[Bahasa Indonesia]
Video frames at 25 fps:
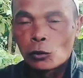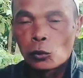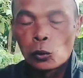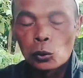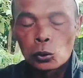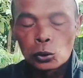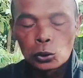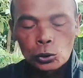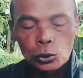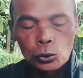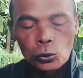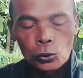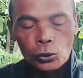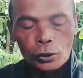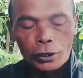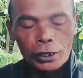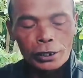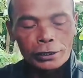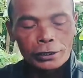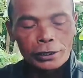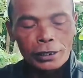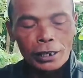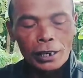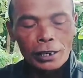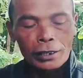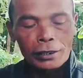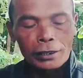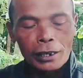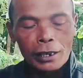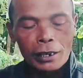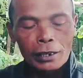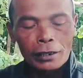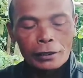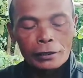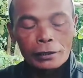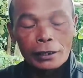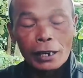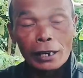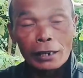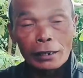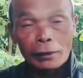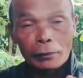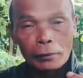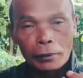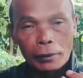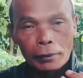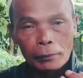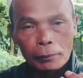Untuk ya istilahnya dia